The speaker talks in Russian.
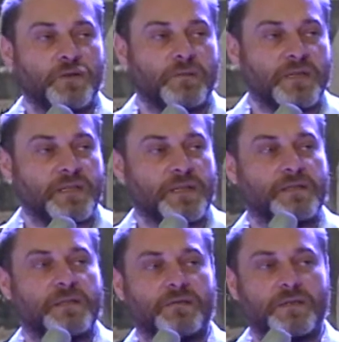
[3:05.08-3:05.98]
что
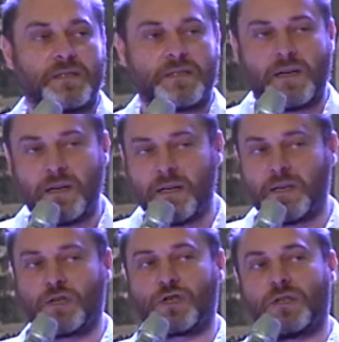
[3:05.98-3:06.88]
бросается в глаза,
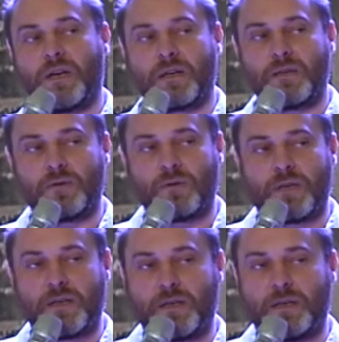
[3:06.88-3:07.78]
жена,
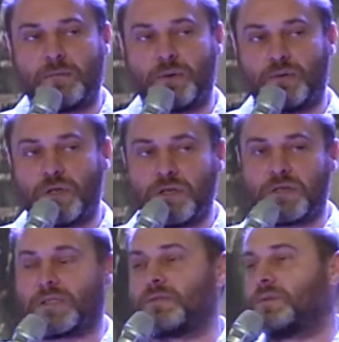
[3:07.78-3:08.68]
которая получила
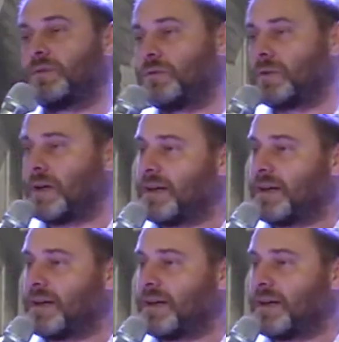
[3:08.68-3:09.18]
разводное,